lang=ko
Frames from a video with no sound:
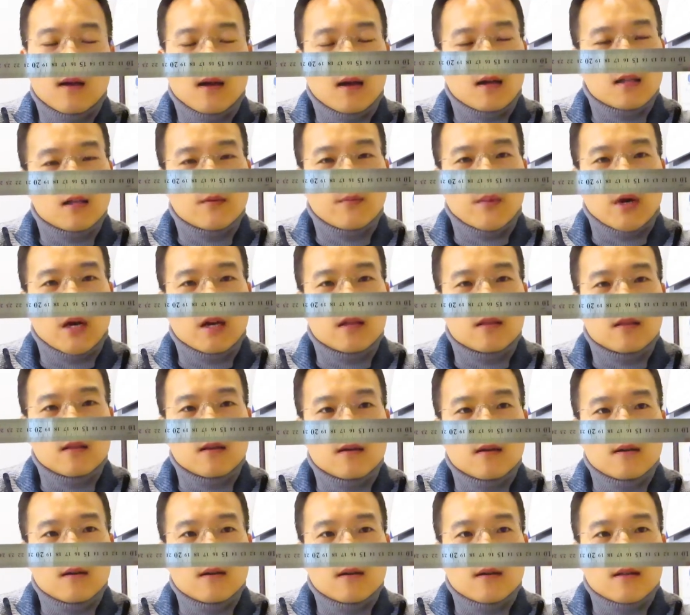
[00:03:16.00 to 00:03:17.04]
하지만
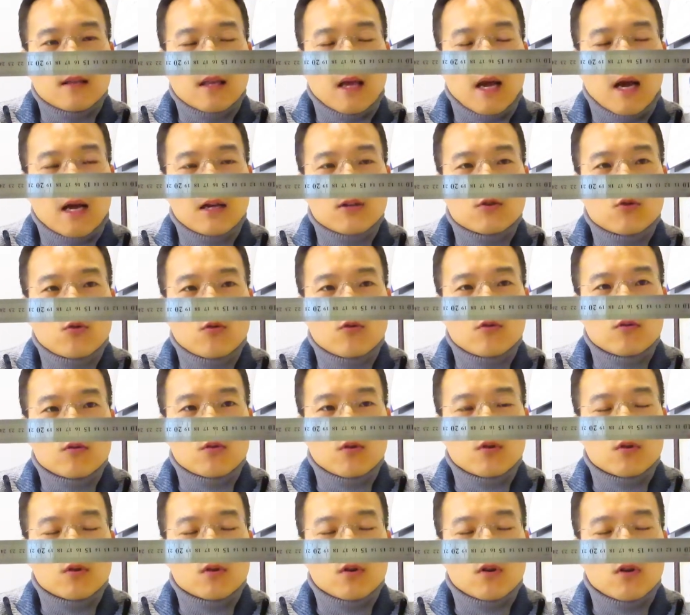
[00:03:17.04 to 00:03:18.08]
양쪽 눈
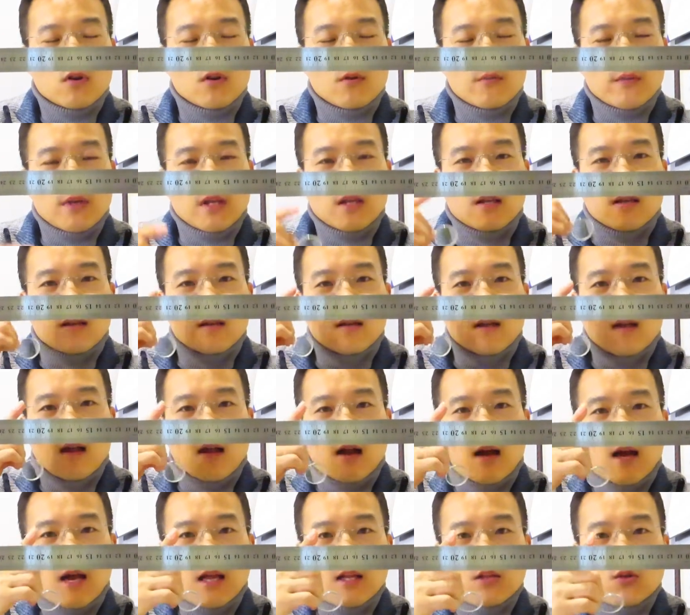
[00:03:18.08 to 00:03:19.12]
초점이
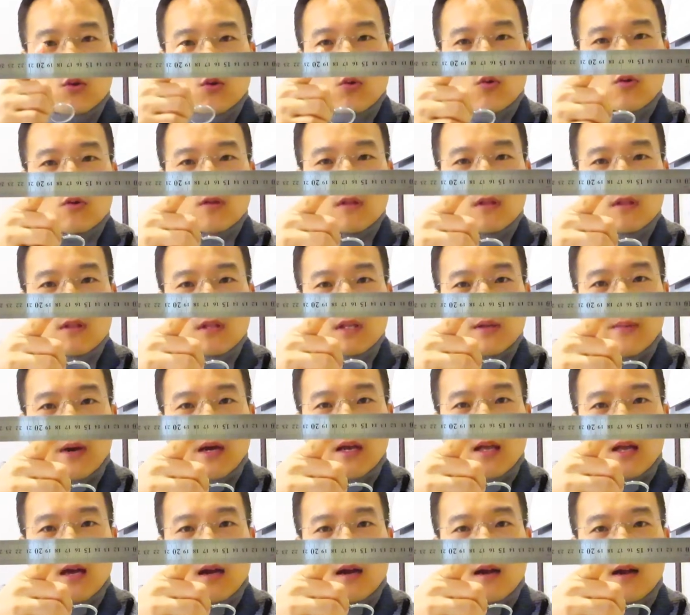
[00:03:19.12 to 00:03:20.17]
한쪽은 이
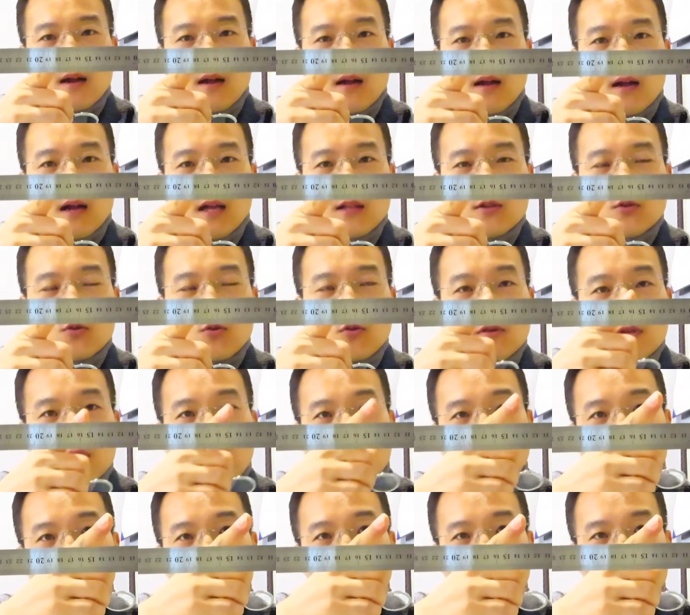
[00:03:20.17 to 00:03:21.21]
방향 한쪽은
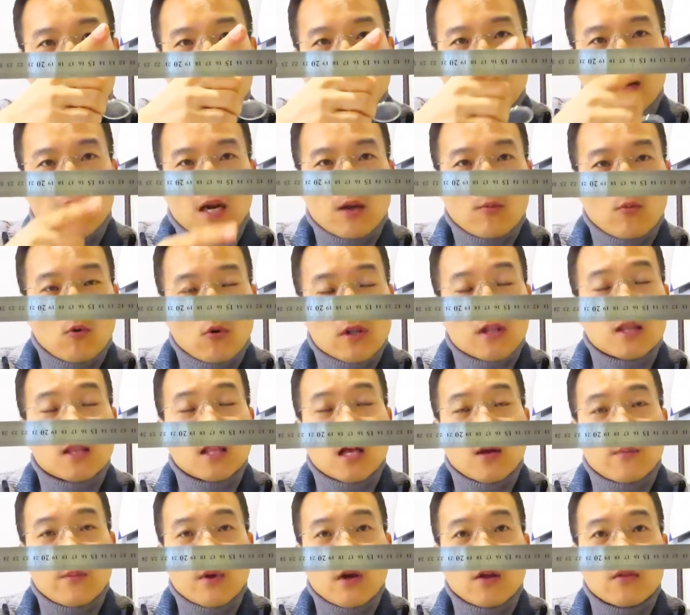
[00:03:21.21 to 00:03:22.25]
다른 곳을 바라보게
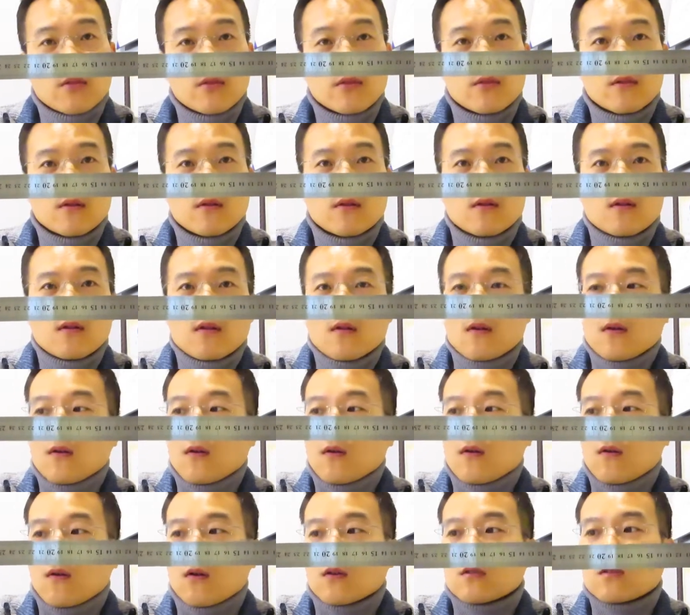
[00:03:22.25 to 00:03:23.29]
된다면
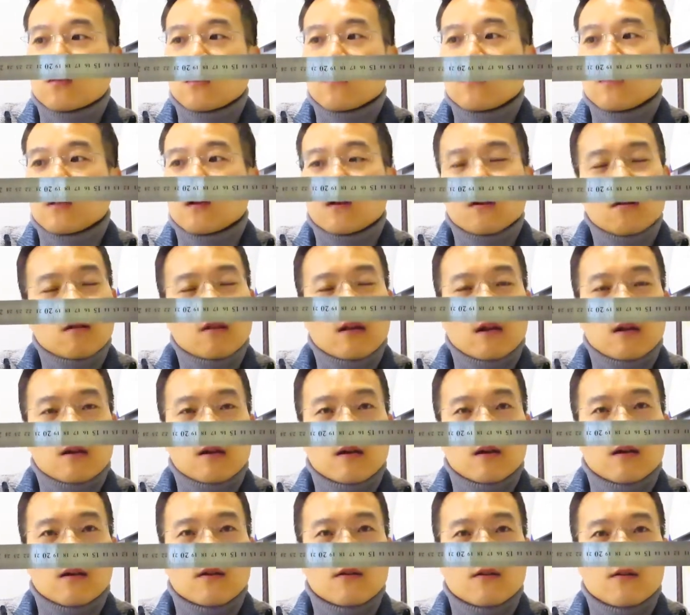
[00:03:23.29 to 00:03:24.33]
어떤 일이
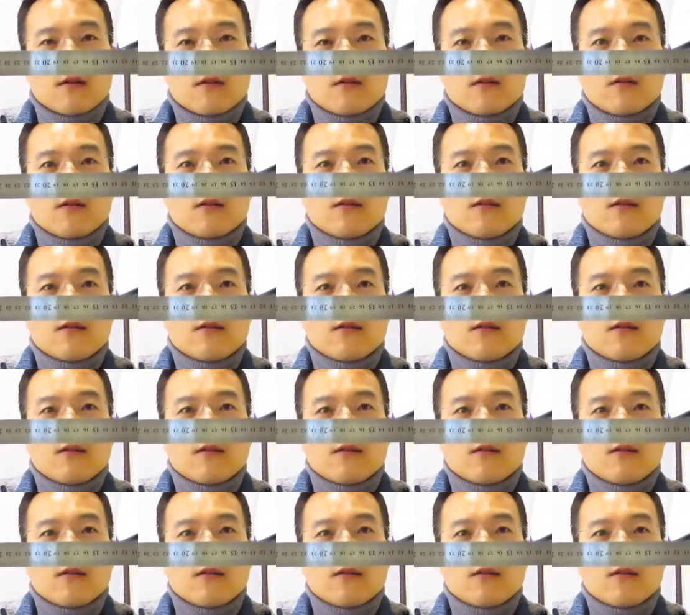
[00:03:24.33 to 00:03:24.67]
일어날까요?